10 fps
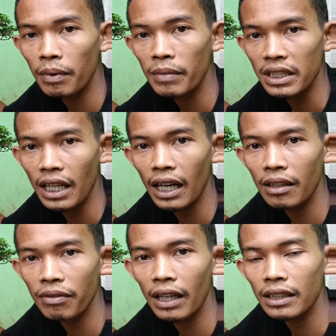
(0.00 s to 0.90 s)

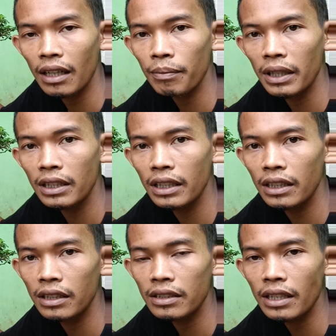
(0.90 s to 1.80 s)
pemecahan fatal
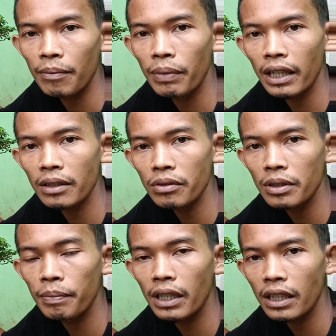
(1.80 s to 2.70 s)
pada cabang itu
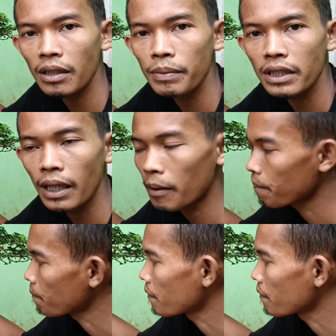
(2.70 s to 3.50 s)
sebenarnya bisa.